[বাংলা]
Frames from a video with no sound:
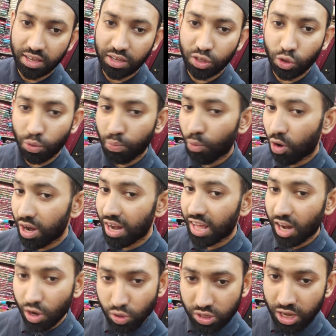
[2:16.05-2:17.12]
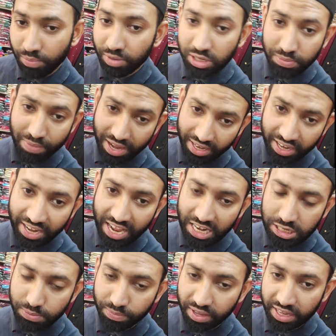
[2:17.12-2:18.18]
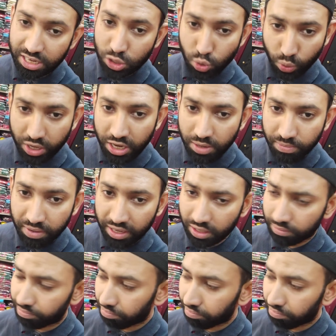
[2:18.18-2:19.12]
কিন্তু মহিলারা রোজার মাস মার্কেটে আসবে কিছু কিনবে